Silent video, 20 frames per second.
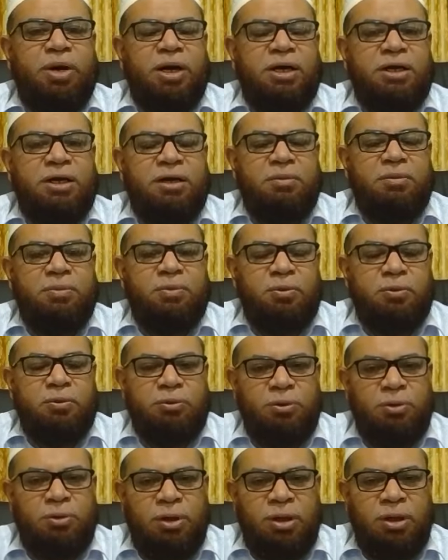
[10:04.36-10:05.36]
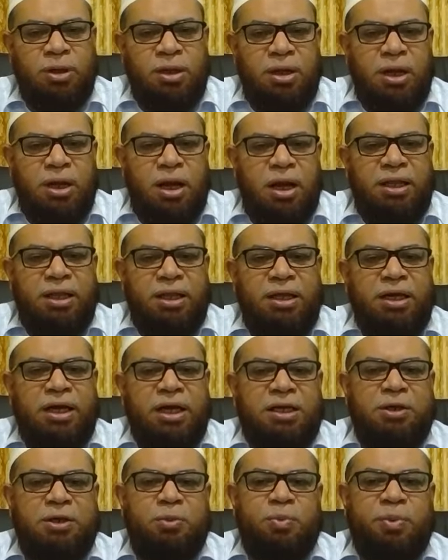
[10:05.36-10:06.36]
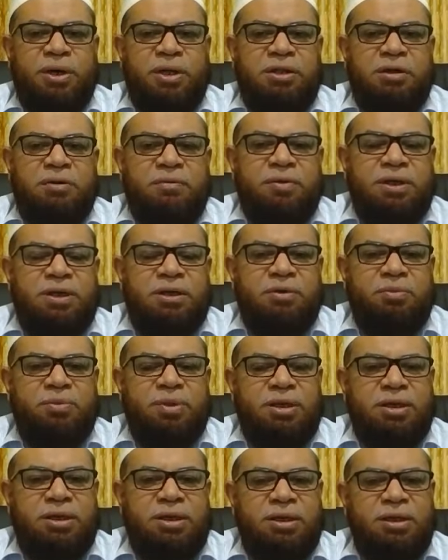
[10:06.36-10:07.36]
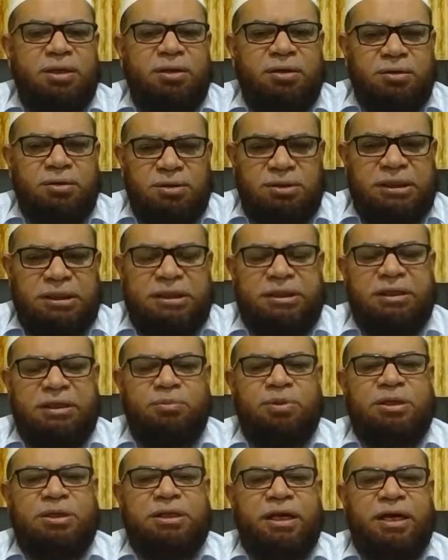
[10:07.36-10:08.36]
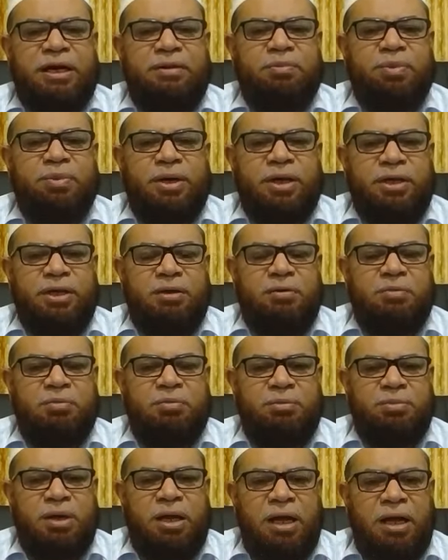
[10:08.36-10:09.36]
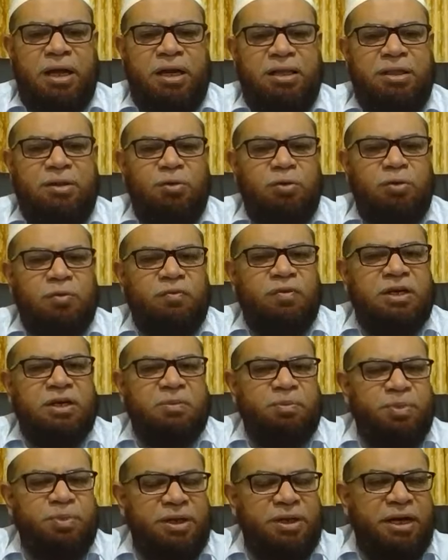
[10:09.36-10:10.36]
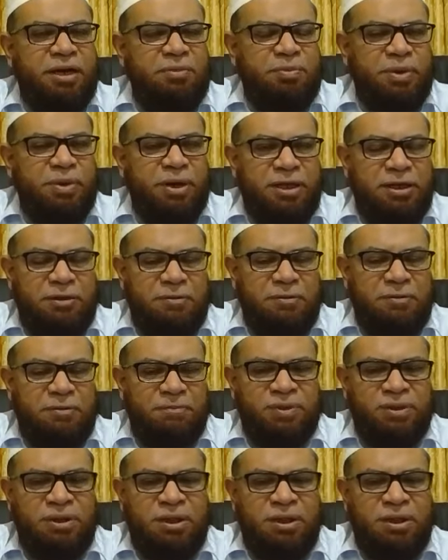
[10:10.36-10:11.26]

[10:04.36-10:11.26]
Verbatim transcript: பார்க்கிற போது அதை கட்டுப்படுத்த வேண்டும் என்று திட்டமிட்ட அடிப்படையிலும் அல்லது ஒரு வெறுப்பின் அடிப்படையிலும்